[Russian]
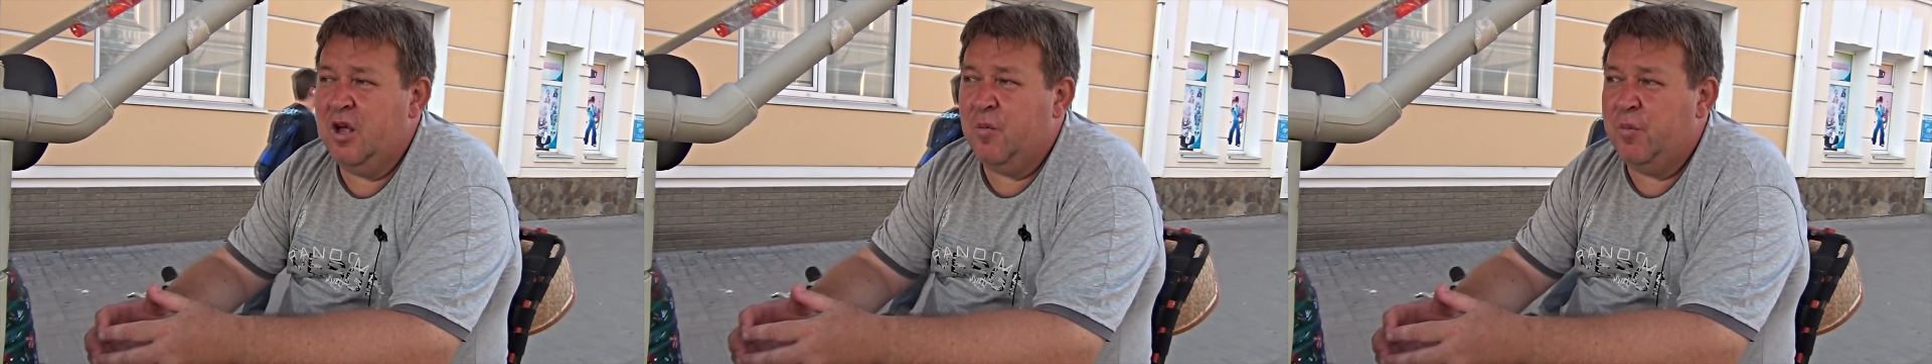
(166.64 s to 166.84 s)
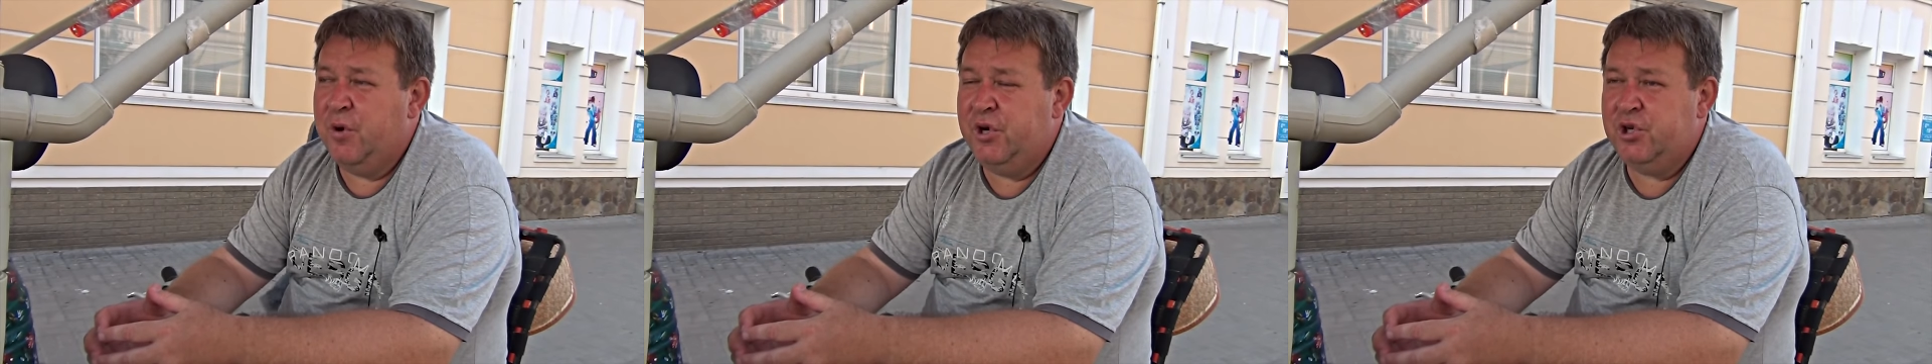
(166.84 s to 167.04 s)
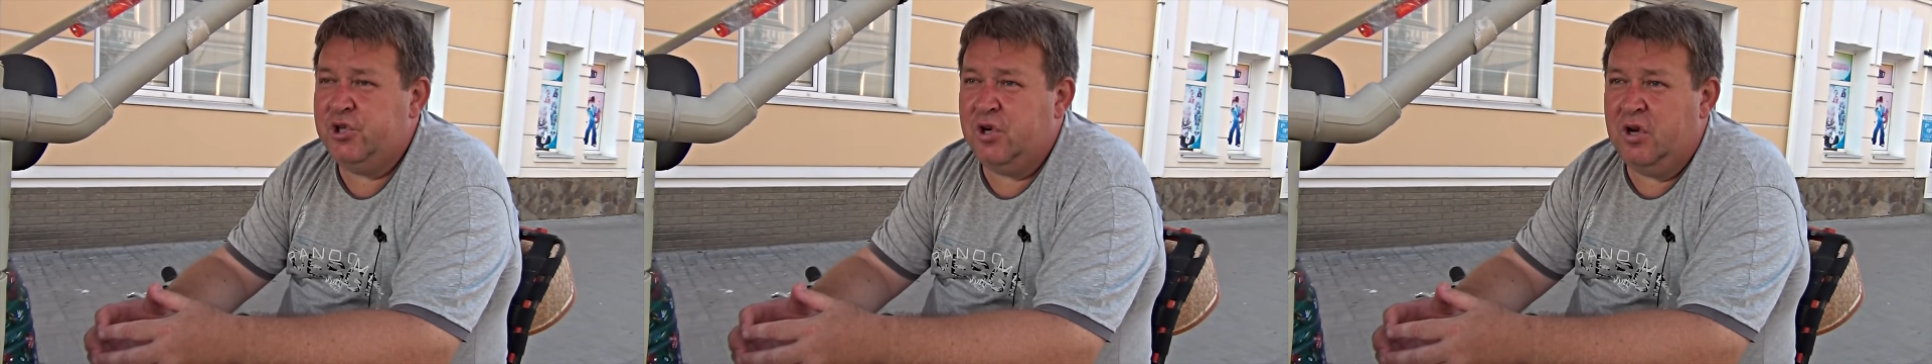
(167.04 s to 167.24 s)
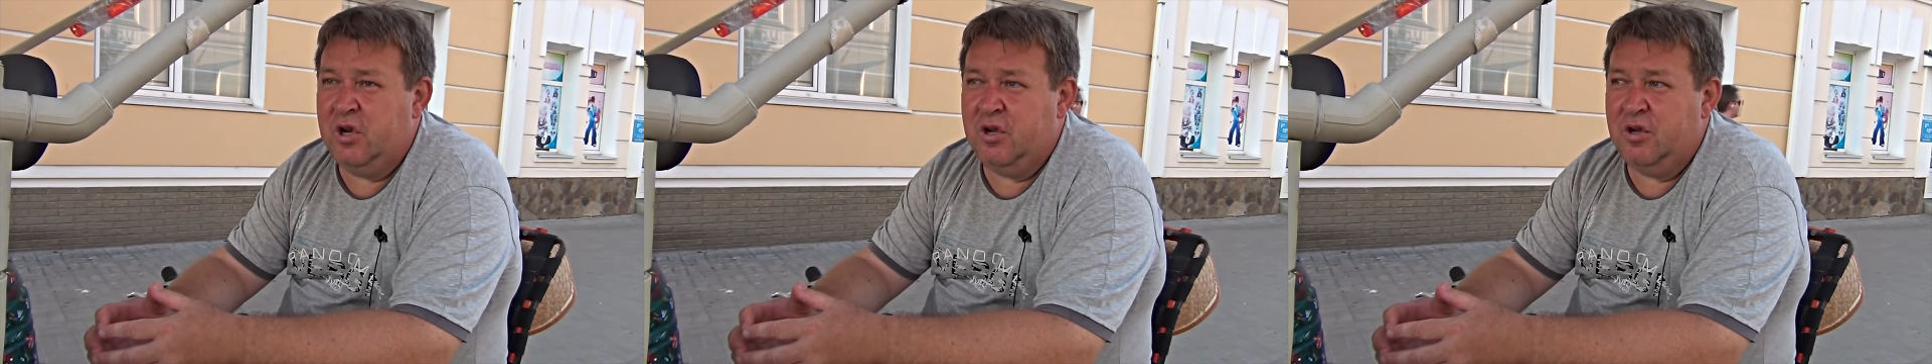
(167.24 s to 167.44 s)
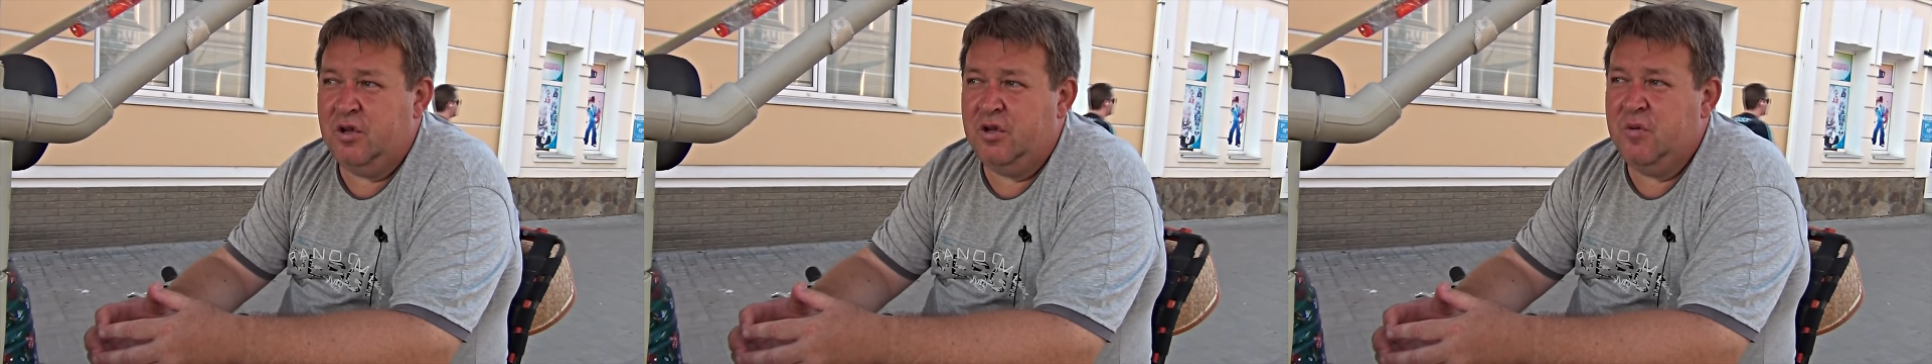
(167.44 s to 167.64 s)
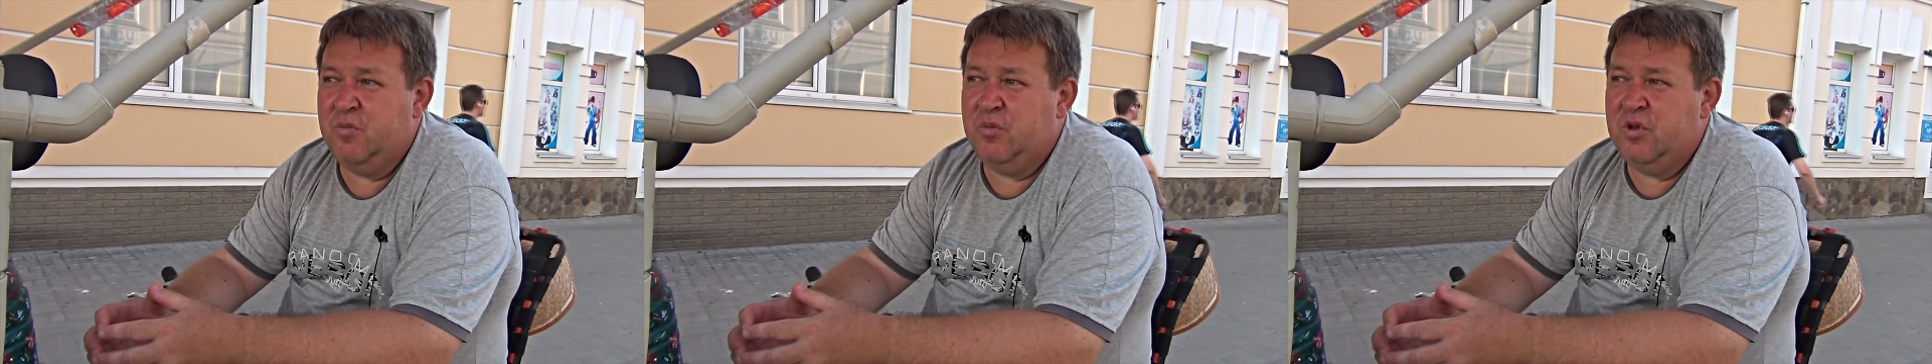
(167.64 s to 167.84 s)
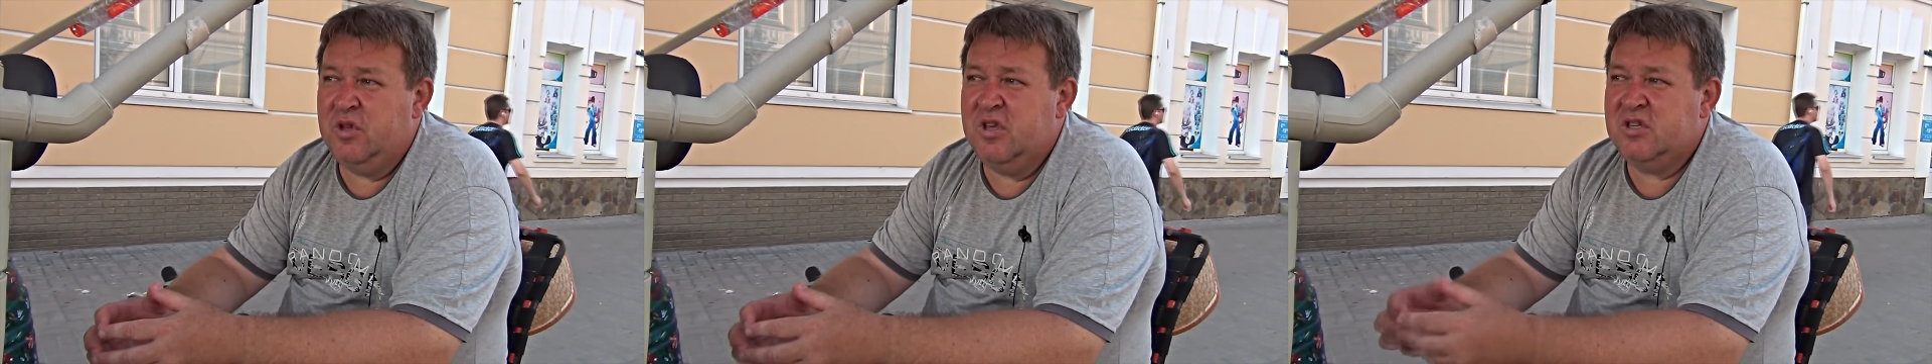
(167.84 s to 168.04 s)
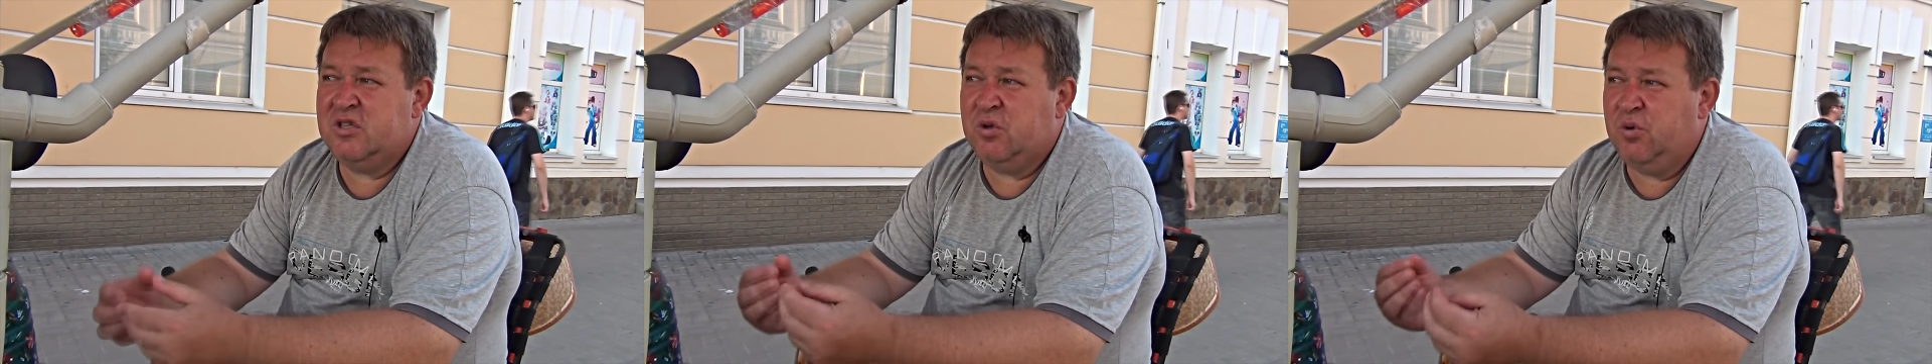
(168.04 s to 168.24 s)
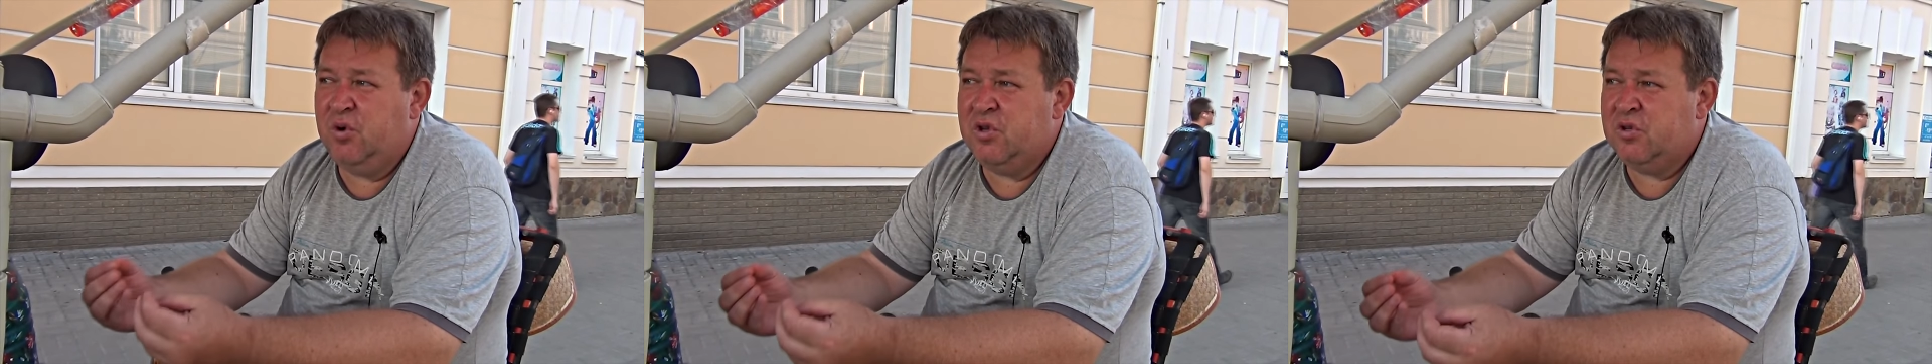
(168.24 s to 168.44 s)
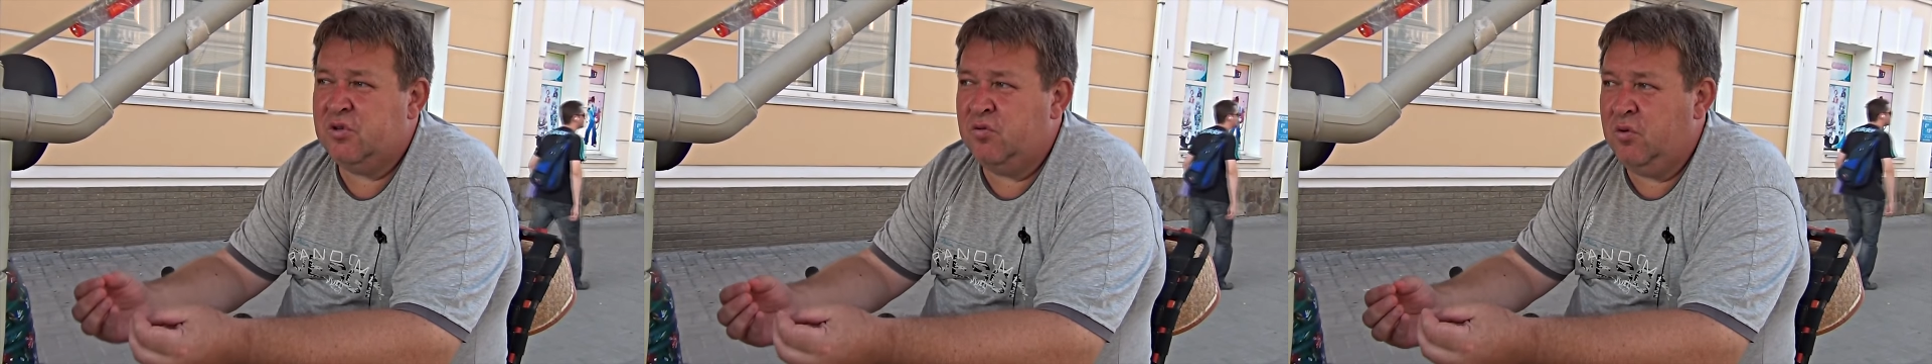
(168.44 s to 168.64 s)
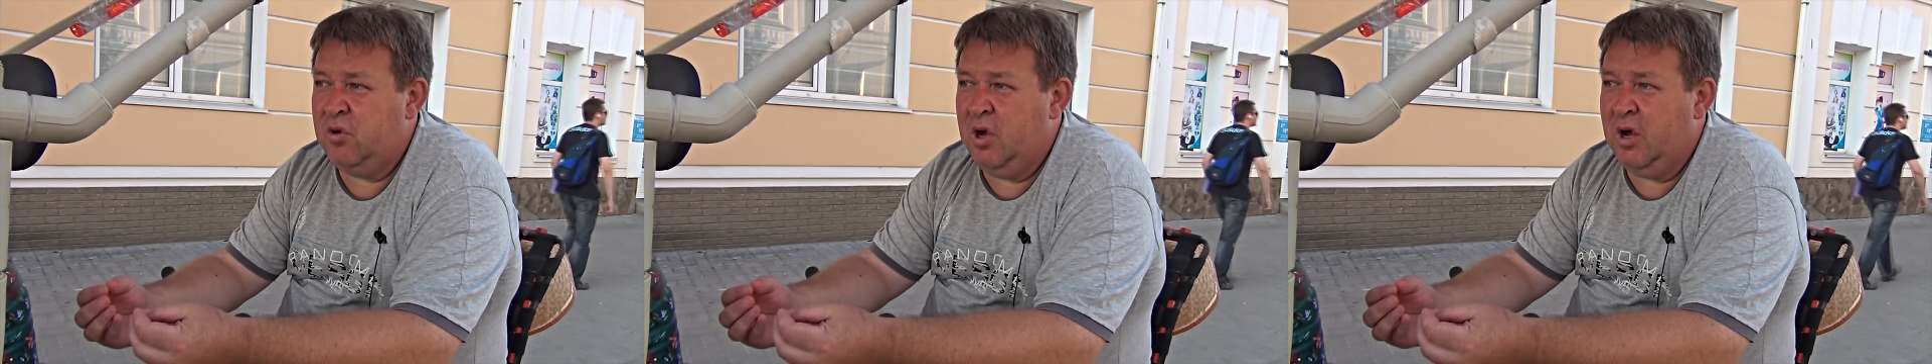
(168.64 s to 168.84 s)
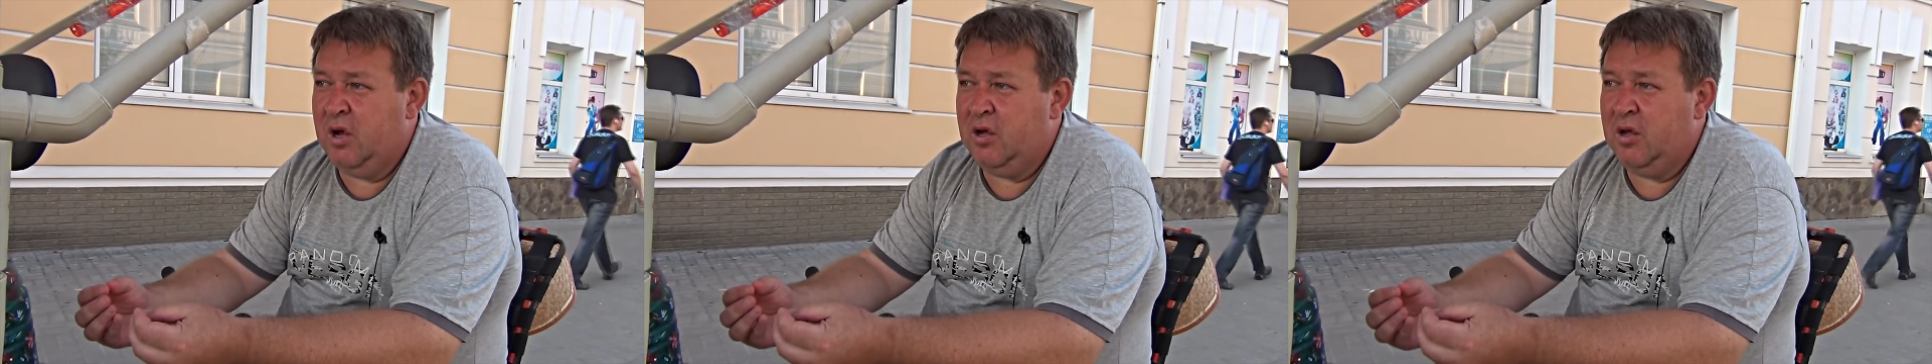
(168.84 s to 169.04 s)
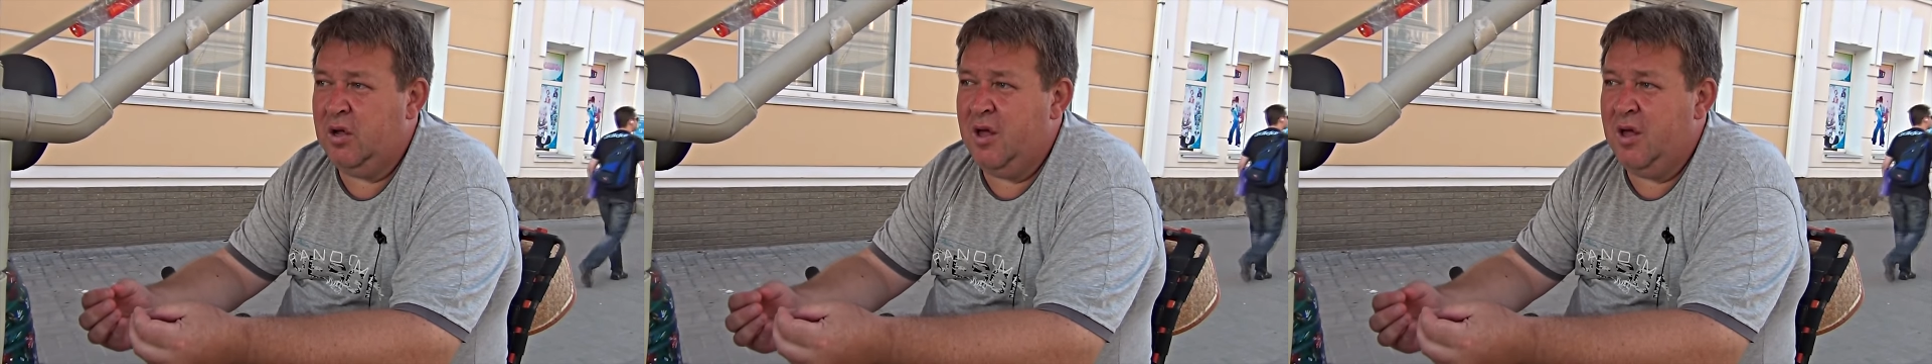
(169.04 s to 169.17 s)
мы решили не, не строить с нуля,